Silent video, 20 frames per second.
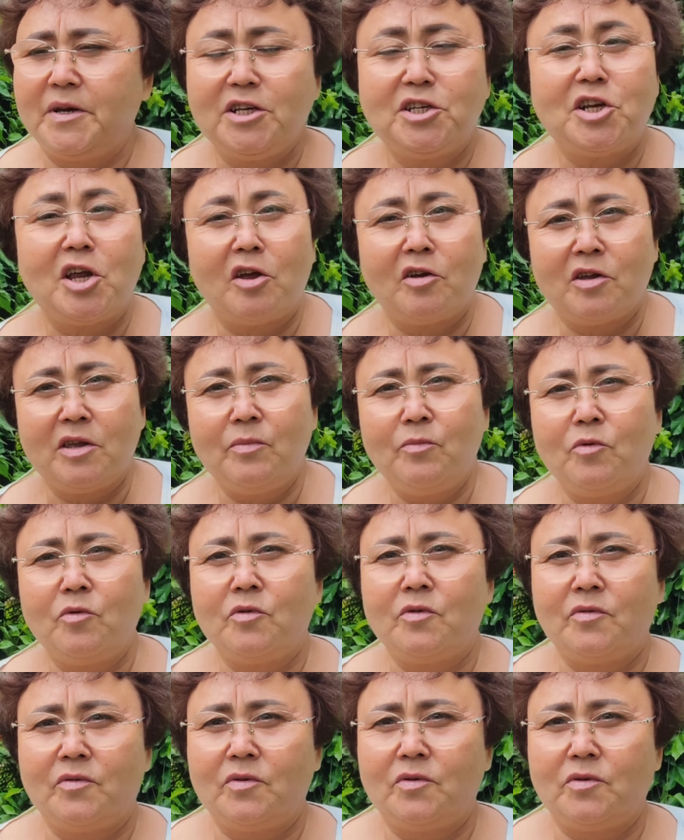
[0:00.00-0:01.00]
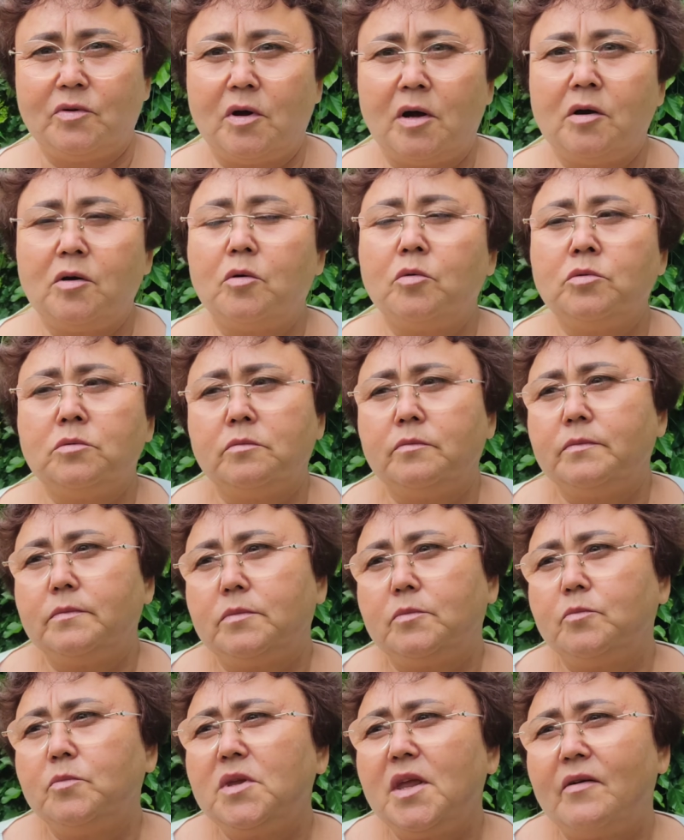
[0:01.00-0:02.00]
Приезжаю к нему, говорю, а он,
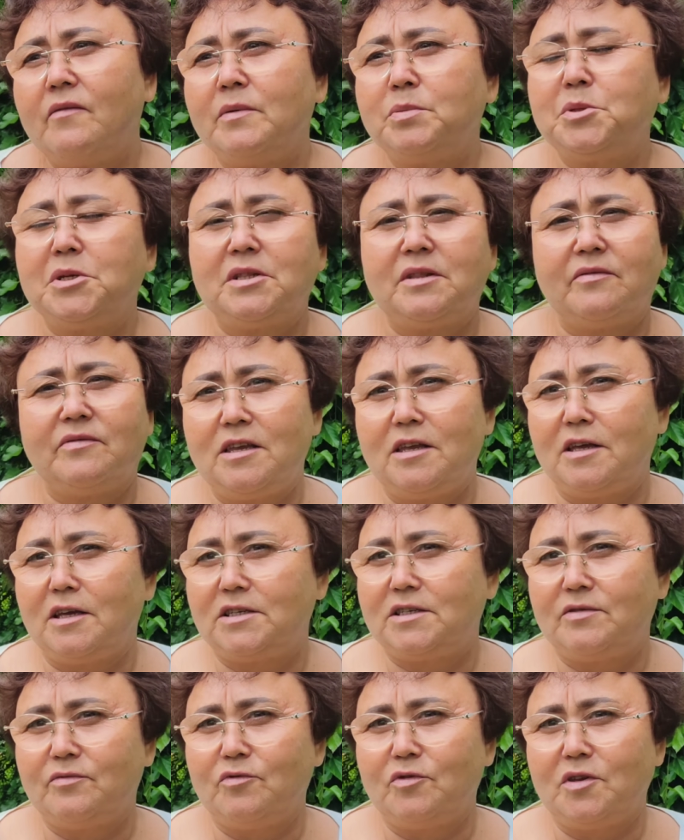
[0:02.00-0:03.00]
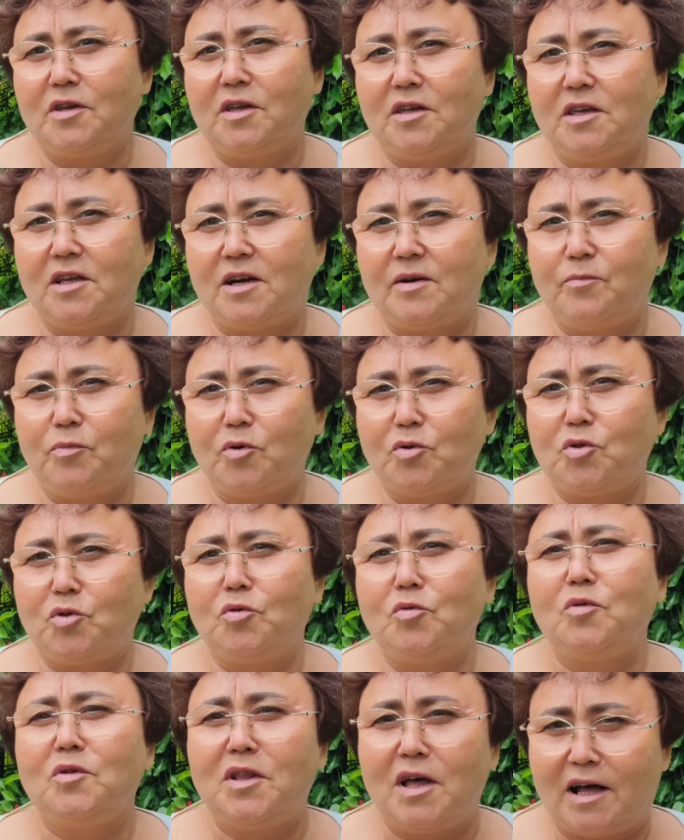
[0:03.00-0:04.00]
у меня вообще-то, я сегодня не
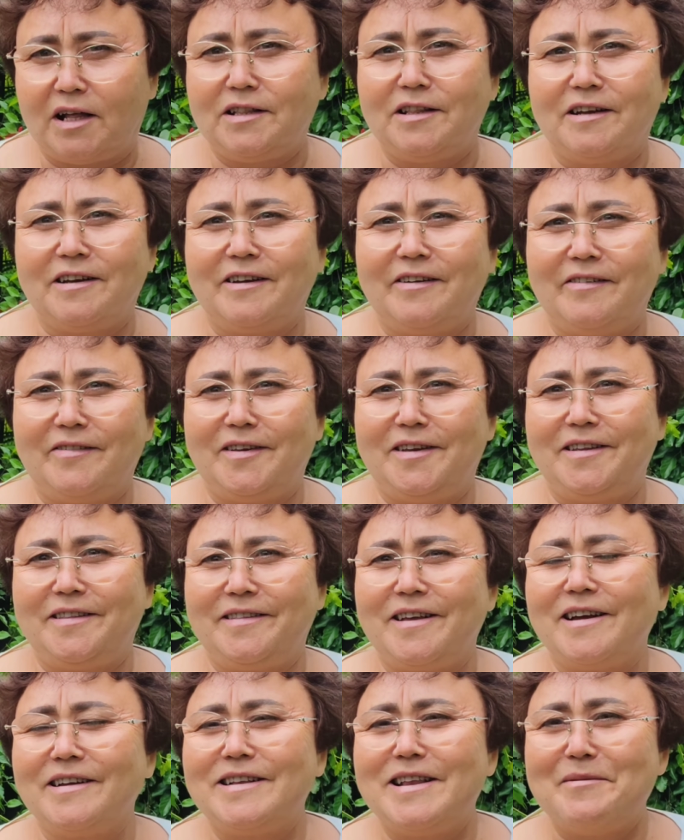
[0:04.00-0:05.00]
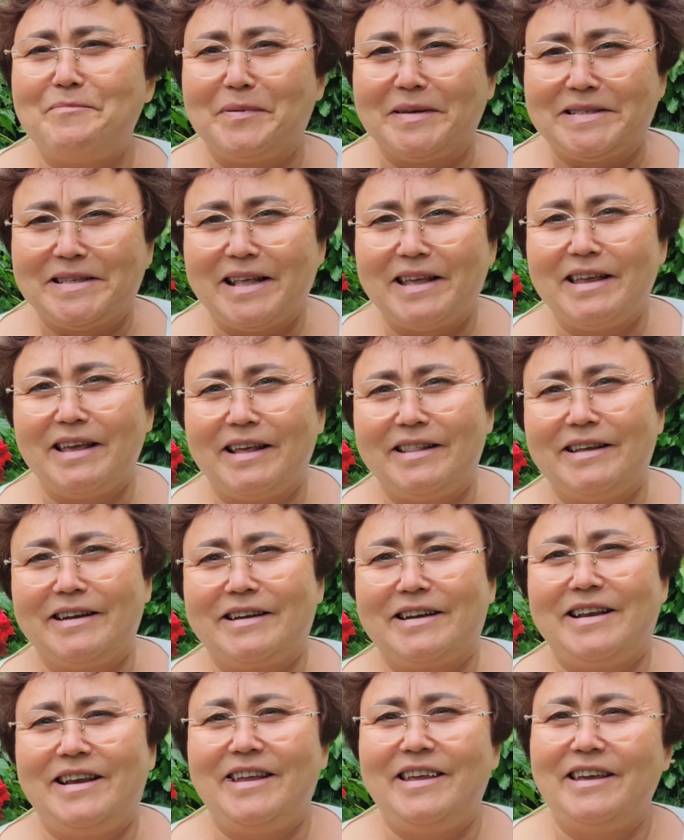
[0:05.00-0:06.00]
работаю, ну ладно, говорит, как для
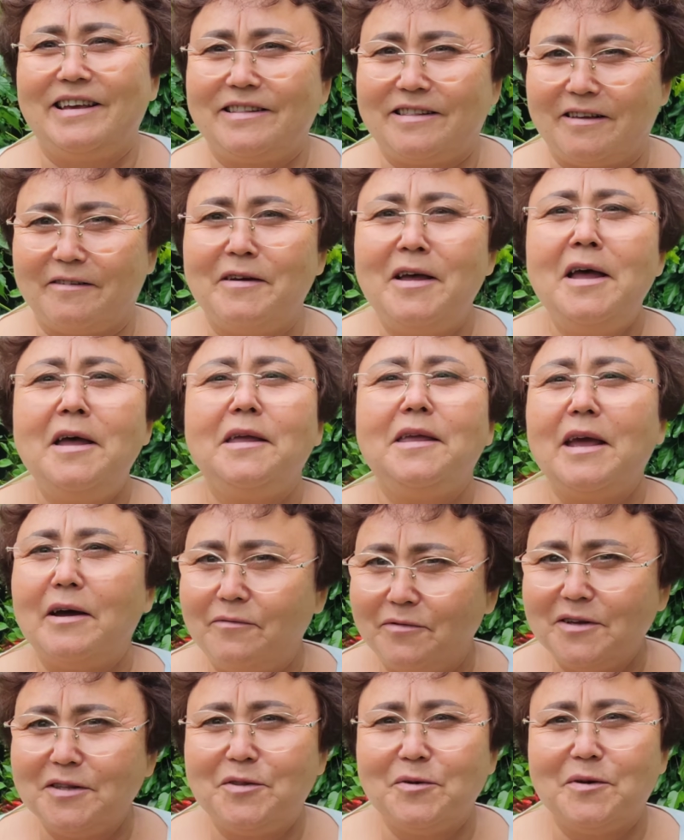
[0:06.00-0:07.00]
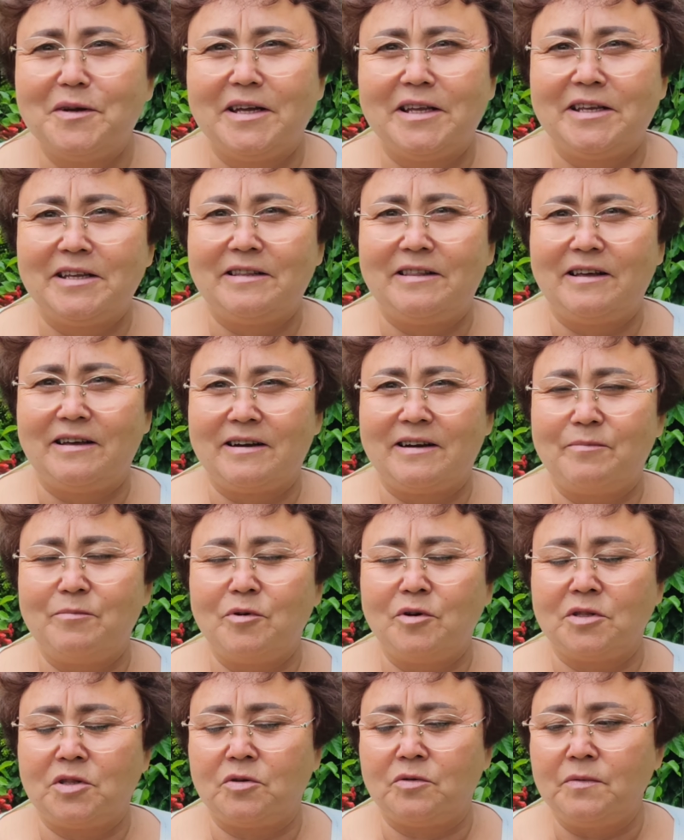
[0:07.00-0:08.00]
постоянных клиентов, я выйду, говорит, на
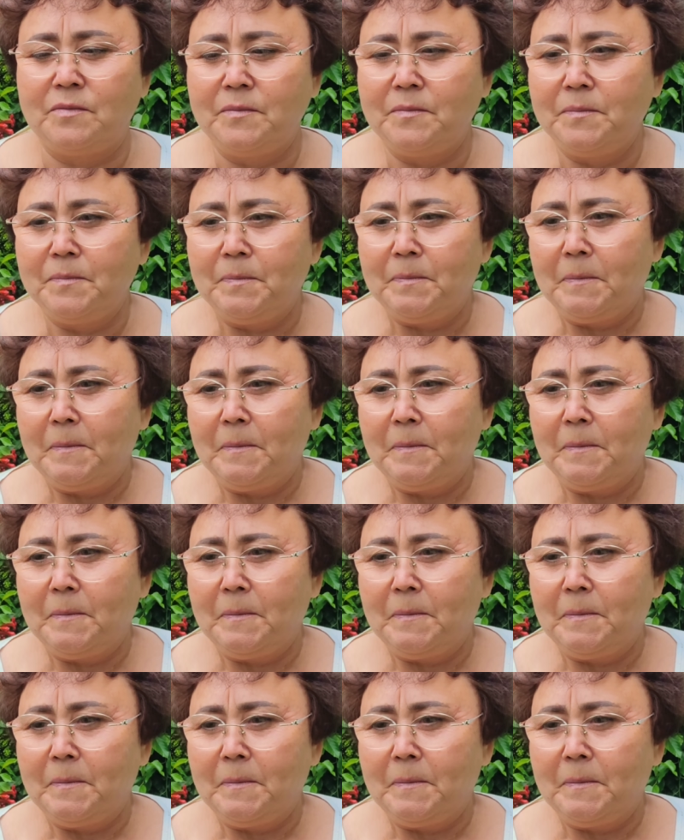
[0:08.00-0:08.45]
работу.